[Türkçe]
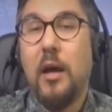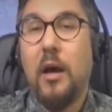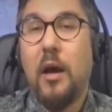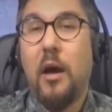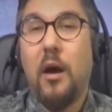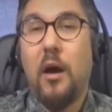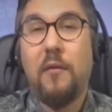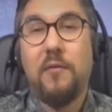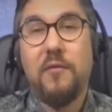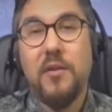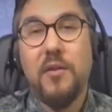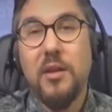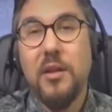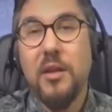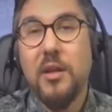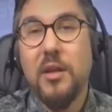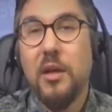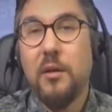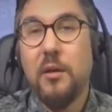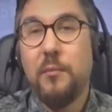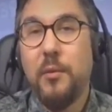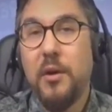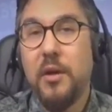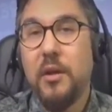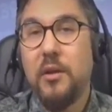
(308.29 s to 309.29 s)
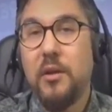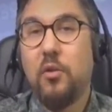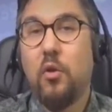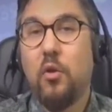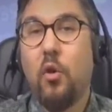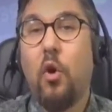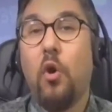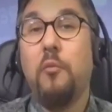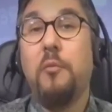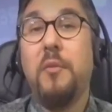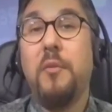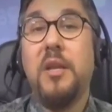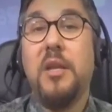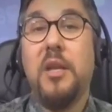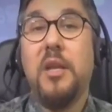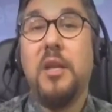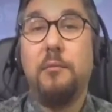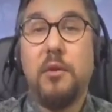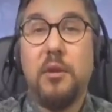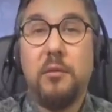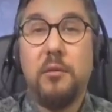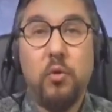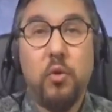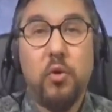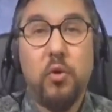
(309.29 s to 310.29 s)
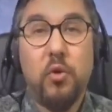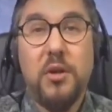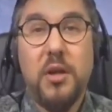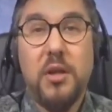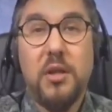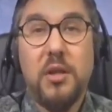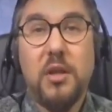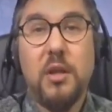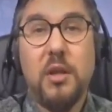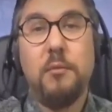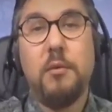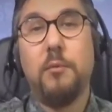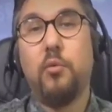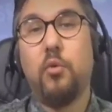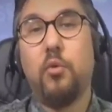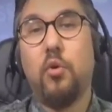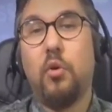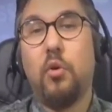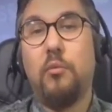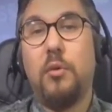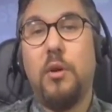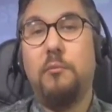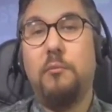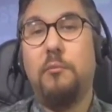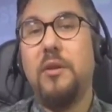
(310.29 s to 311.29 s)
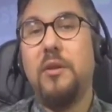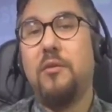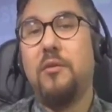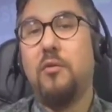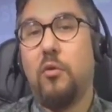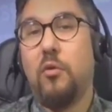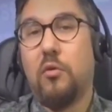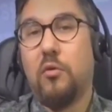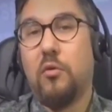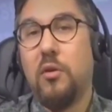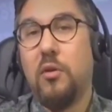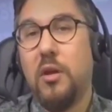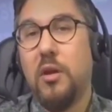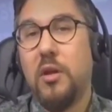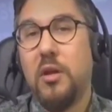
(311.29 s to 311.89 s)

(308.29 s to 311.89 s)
haftalık kapanış görmediğimiz müddetçe bir problemimiz yok.